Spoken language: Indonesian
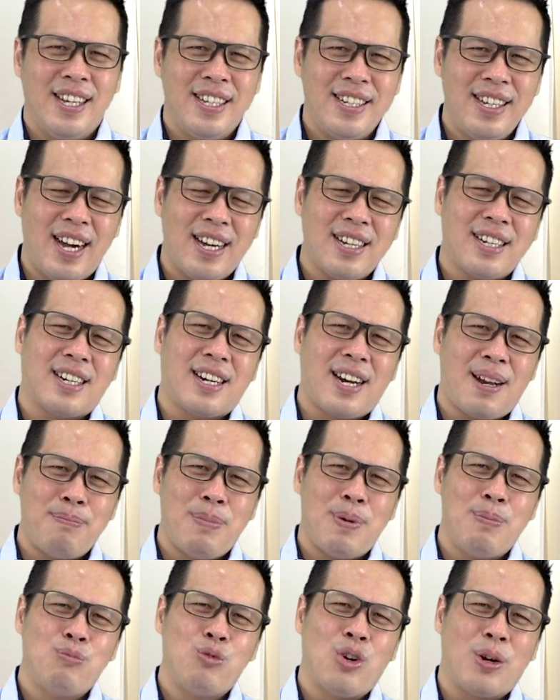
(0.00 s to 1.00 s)
yang
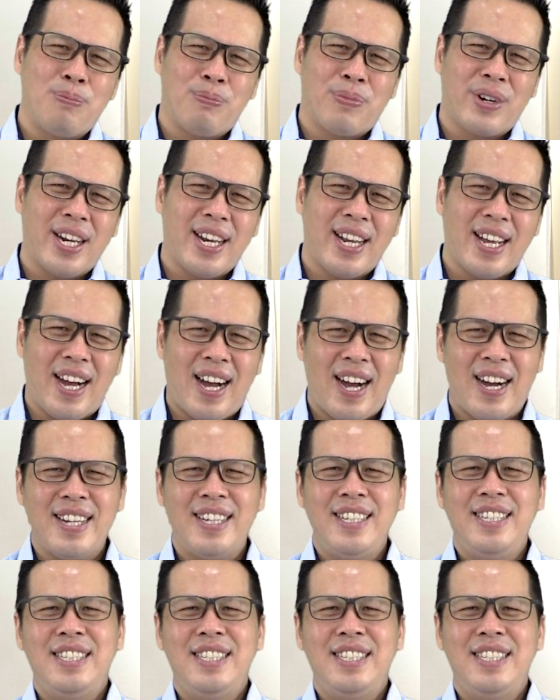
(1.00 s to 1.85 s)
kerap membuat mereka